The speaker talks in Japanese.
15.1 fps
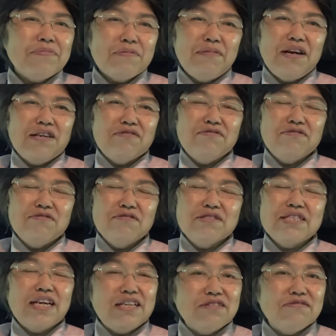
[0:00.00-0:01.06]
まああの、
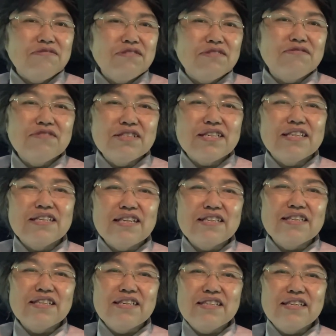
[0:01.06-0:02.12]
斎藤ひとりさんだっ
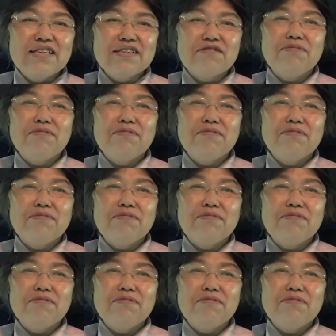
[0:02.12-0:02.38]
たり、